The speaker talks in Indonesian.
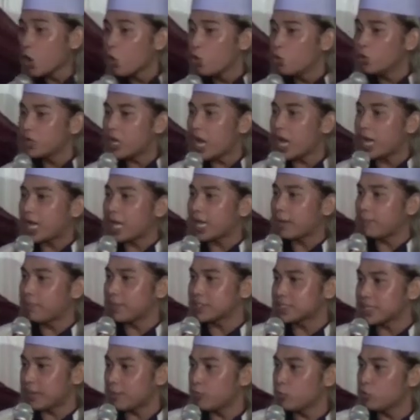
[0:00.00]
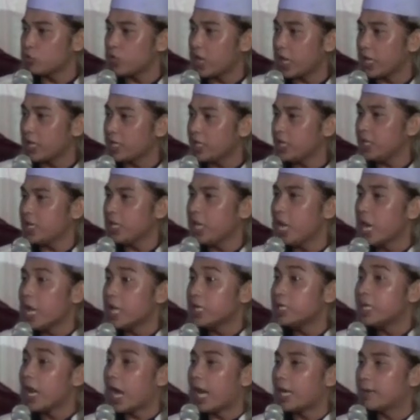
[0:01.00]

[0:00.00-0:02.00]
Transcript: gunakan masa muda ini dengan